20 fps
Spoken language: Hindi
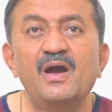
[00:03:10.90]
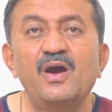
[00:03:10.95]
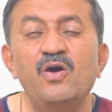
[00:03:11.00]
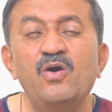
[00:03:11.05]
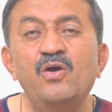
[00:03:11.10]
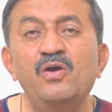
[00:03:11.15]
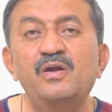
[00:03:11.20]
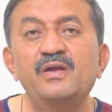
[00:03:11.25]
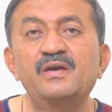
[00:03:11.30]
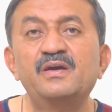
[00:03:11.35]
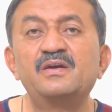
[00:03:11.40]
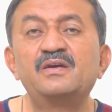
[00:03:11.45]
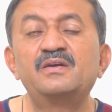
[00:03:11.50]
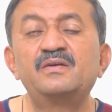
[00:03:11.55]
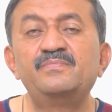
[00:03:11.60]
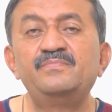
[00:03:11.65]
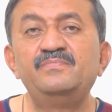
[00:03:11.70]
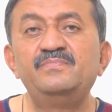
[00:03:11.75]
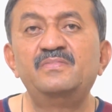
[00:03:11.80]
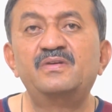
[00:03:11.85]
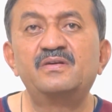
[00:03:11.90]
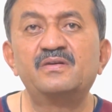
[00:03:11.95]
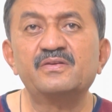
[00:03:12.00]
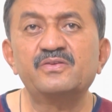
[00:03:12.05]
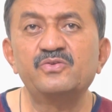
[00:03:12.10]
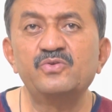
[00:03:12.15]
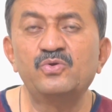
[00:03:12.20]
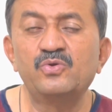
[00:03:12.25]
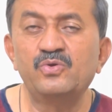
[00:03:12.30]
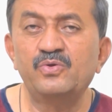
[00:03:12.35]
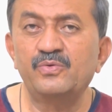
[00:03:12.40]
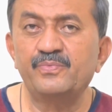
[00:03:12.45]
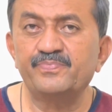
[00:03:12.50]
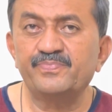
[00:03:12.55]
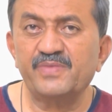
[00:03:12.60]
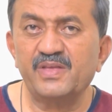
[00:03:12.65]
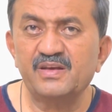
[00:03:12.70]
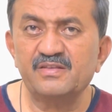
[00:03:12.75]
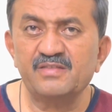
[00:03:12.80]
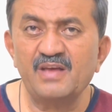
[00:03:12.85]
और जो
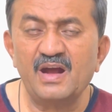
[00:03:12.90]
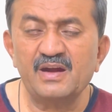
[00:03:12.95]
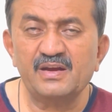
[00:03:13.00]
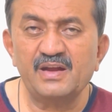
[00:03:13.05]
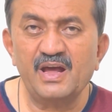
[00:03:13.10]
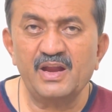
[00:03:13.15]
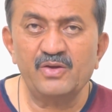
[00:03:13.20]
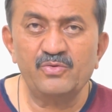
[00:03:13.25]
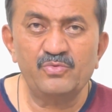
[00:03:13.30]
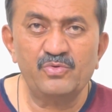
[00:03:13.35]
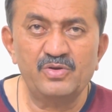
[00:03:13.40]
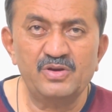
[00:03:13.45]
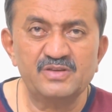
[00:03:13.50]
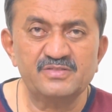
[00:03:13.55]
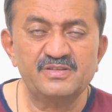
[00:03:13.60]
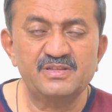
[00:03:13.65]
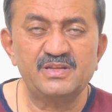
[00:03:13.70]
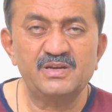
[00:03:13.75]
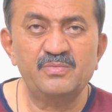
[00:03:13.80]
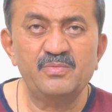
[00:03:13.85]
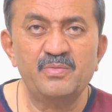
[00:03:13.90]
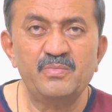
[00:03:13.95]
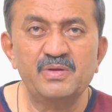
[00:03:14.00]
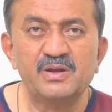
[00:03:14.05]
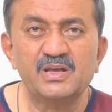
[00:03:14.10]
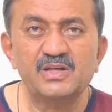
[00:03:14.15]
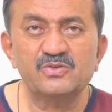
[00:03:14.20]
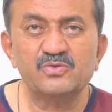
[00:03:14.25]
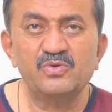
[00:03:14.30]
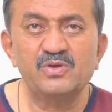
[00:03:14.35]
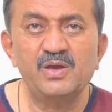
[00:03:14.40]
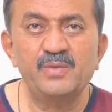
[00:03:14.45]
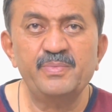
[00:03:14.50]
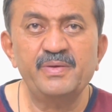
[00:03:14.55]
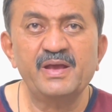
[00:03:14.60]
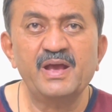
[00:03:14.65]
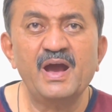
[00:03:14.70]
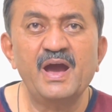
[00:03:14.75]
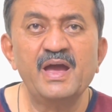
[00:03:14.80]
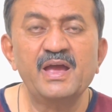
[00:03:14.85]
इसाक डार उन्होंने सदर ममलिकत को ये
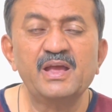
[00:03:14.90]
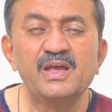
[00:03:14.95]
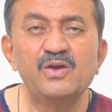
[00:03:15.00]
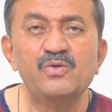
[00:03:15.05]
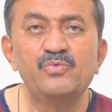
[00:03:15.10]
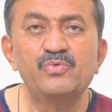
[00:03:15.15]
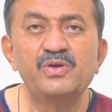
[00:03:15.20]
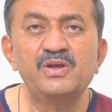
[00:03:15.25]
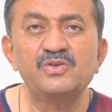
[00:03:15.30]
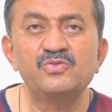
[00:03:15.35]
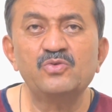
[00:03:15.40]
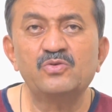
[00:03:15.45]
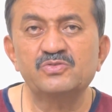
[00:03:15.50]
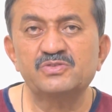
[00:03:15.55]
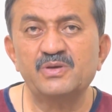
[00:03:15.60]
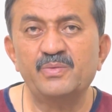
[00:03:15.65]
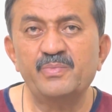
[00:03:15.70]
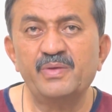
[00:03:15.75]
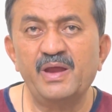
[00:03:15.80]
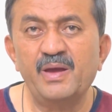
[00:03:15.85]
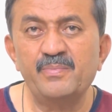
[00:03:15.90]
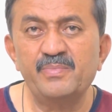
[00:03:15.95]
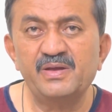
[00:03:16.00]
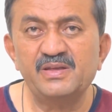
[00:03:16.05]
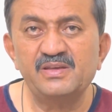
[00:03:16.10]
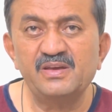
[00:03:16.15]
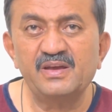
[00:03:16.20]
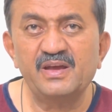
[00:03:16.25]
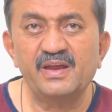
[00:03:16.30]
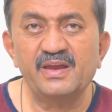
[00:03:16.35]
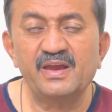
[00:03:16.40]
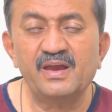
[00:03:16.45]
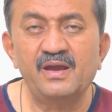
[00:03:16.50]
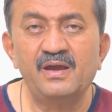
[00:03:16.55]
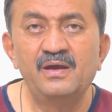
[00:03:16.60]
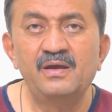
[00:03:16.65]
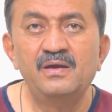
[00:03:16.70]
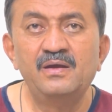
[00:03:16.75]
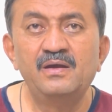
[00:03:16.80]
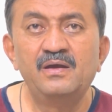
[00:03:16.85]
भी कहा है कि उन्हें जो समरियाँ भेजी गई हैं
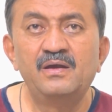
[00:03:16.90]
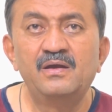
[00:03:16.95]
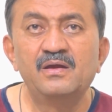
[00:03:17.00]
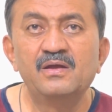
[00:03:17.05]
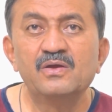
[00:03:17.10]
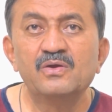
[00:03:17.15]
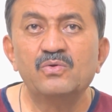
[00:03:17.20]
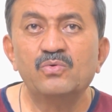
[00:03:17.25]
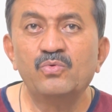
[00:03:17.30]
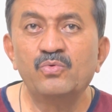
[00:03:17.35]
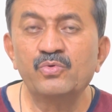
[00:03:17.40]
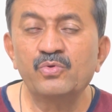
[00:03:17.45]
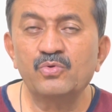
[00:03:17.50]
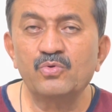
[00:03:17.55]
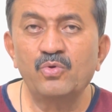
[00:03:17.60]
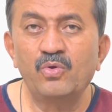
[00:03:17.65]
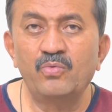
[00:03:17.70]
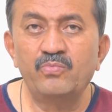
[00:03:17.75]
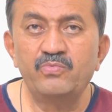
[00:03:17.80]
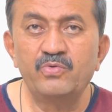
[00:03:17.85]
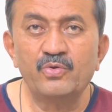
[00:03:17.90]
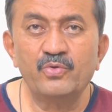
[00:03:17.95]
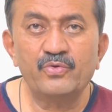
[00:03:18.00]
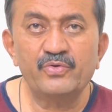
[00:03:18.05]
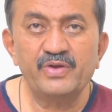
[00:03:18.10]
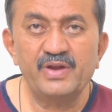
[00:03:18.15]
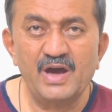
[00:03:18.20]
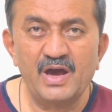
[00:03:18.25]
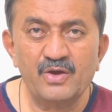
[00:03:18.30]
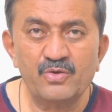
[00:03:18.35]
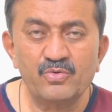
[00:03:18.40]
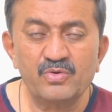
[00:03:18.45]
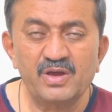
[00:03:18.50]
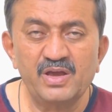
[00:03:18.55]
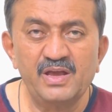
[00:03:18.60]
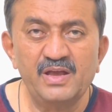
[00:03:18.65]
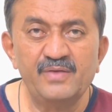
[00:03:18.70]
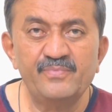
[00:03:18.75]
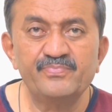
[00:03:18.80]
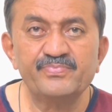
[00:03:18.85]
उनको ना
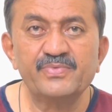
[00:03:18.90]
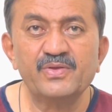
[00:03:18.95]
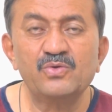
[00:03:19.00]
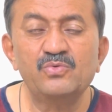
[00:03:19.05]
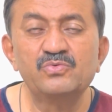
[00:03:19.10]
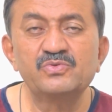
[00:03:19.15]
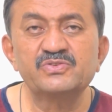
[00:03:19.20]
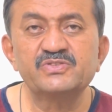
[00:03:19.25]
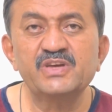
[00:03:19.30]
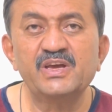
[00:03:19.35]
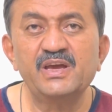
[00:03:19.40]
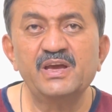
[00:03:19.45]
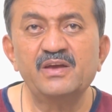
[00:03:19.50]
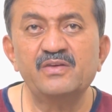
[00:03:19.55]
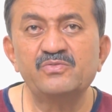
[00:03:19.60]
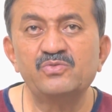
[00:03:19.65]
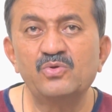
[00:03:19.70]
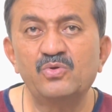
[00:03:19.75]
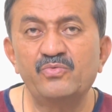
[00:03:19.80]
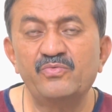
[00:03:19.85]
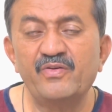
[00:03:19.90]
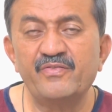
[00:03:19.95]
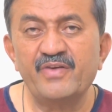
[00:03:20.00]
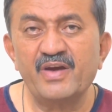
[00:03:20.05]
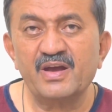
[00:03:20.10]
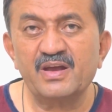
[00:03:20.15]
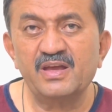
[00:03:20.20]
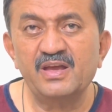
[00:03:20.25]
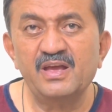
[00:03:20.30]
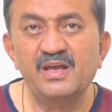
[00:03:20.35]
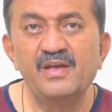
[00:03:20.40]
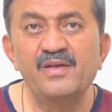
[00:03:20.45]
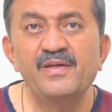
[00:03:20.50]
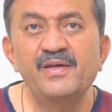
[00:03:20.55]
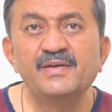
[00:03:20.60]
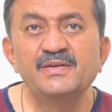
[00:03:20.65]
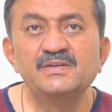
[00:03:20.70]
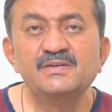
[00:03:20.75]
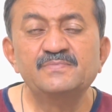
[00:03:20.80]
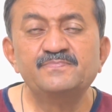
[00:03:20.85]
रोकें उनसे जो वफा की
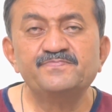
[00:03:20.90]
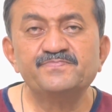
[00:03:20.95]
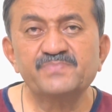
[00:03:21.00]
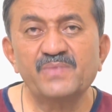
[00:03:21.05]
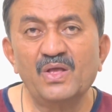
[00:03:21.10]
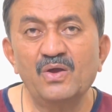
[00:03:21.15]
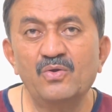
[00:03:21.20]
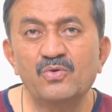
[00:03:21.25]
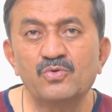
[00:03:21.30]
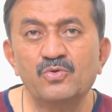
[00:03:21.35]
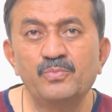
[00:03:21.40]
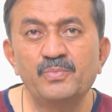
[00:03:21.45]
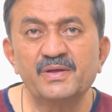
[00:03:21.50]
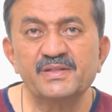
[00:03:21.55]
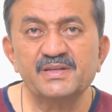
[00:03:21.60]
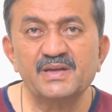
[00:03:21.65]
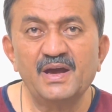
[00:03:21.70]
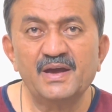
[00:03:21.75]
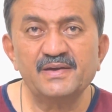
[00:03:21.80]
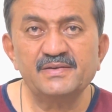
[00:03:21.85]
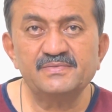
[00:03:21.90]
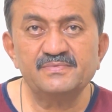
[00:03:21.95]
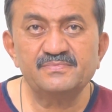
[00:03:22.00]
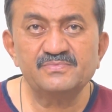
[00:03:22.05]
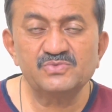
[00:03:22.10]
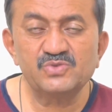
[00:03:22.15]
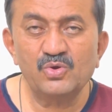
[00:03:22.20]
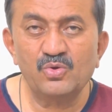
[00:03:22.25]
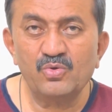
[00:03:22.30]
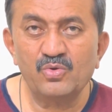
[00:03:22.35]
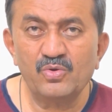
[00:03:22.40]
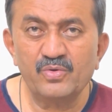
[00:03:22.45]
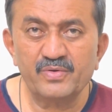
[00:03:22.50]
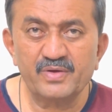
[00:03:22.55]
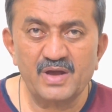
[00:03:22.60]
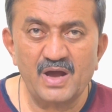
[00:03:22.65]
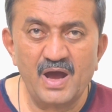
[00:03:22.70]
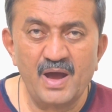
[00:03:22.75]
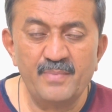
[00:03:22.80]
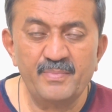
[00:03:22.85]
हुकूमत का जो
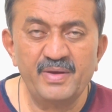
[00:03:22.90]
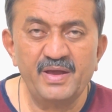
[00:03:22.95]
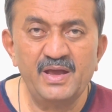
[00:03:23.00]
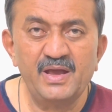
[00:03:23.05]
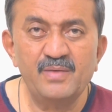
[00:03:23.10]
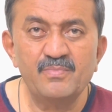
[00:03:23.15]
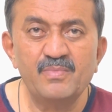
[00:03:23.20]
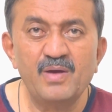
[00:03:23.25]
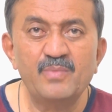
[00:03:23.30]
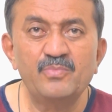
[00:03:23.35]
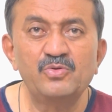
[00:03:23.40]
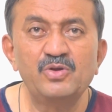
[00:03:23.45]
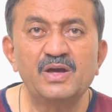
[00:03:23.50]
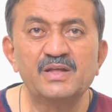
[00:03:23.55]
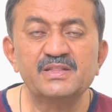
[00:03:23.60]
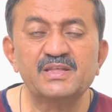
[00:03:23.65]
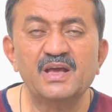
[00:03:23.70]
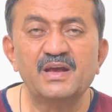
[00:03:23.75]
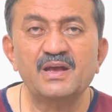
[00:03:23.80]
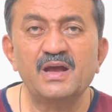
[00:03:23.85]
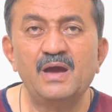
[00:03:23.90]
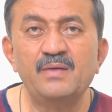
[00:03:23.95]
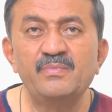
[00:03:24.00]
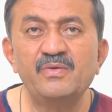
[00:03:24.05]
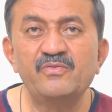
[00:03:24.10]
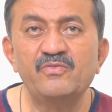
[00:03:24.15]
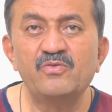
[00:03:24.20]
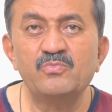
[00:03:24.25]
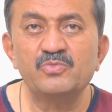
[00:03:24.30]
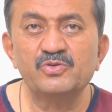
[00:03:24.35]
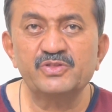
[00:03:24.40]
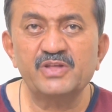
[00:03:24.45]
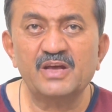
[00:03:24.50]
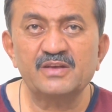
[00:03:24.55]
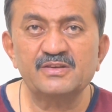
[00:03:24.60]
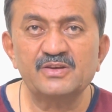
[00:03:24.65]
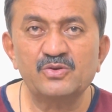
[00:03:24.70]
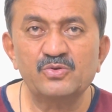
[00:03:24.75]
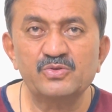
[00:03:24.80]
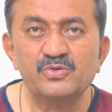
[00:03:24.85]
काम है मामूलत के काम है वो
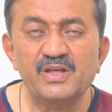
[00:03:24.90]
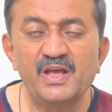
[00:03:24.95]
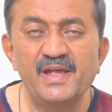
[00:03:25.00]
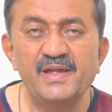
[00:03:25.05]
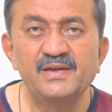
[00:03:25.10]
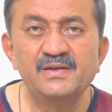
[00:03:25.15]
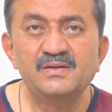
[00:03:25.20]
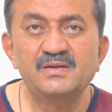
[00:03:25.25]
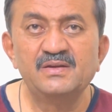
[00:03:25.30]
मुतासर होते हैं